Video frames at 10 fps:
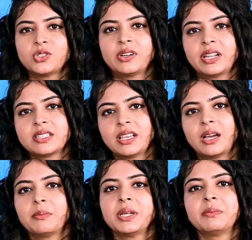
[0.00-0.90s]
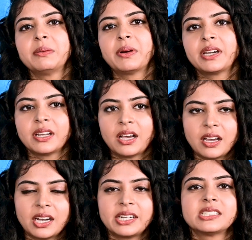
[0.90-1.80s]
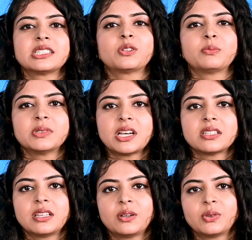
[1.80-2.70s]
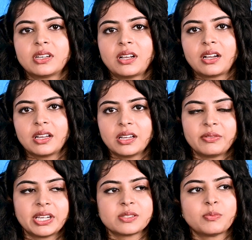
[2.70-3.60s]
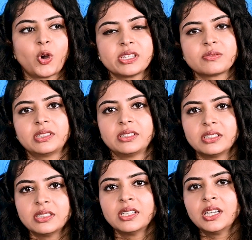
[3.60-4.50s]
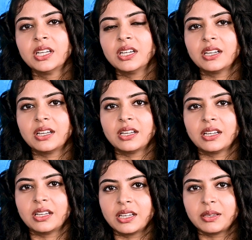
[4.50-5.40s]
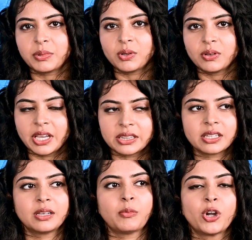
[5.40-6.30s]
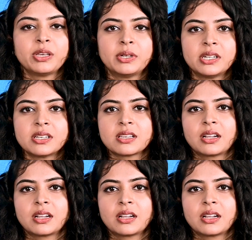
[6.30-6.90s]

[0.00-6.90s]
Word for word: கொஞ்சம் ட்ரெஸ்ஸிங் அப்படி இப்படி பண்ணினா அட்டென்ஷன் ரொம்ப ஜாஸ்தி கொடுக்குறாங்க வேறஸ் பாய்ஸ் வந்து இப்போ எத்தனை பாடி பில்டர்ஸ்